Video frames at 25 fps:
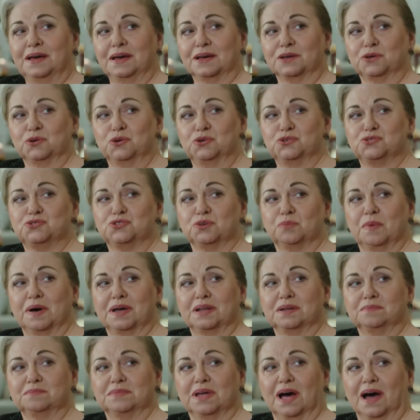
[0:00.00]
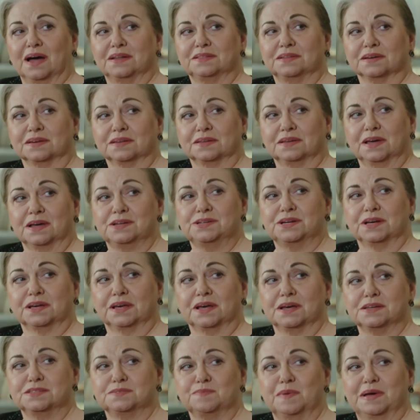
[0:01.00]
Gülsüm Hanım da artık gece
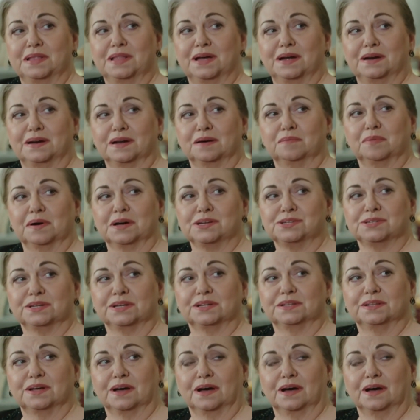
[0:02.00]
gezmelerine başladı